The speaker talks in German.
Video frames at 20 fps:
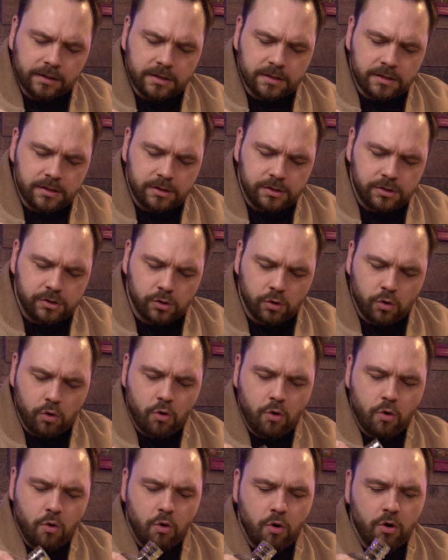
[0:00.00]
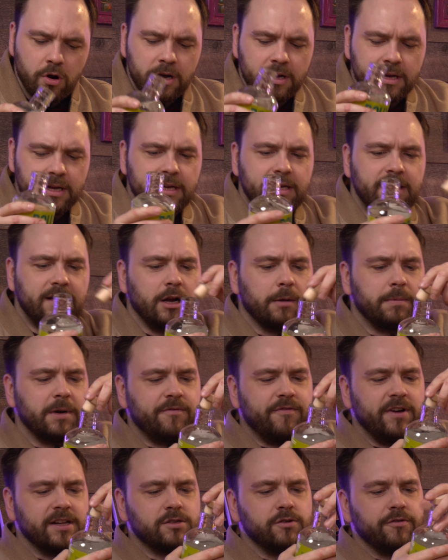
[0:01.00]
So, ich glaube,
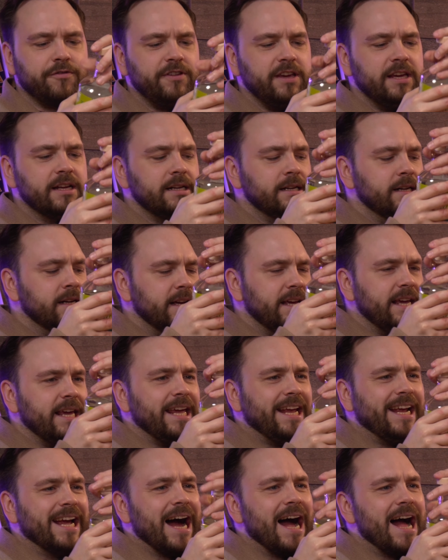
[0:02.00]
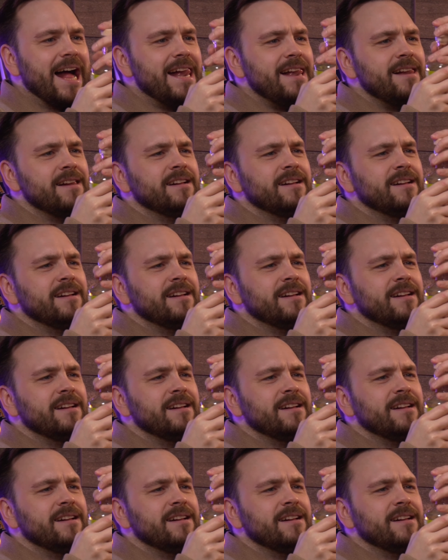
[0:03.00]
das war zu viel. Egal.